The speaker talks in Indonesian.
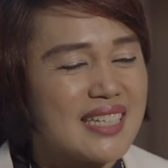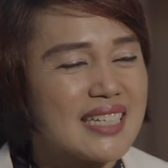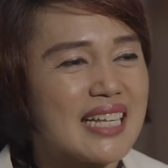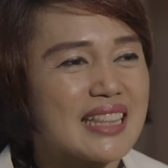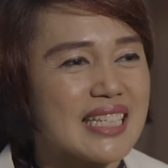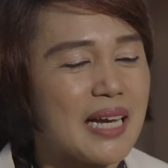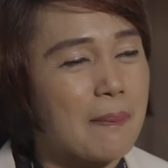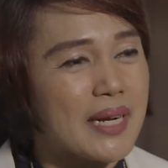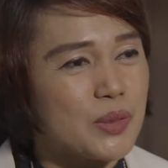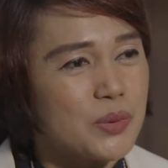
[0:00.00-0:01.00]
dan tidak
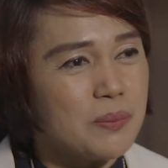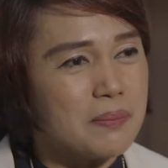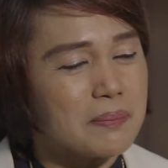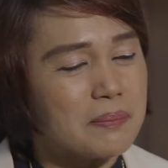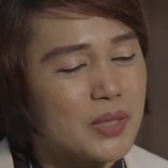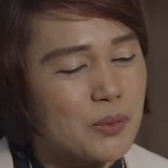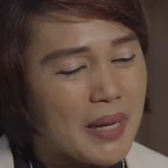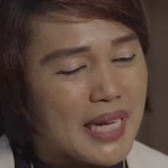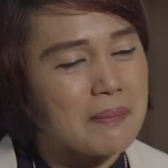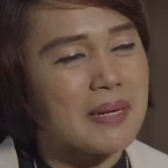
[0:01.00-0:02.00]
perlu merupakan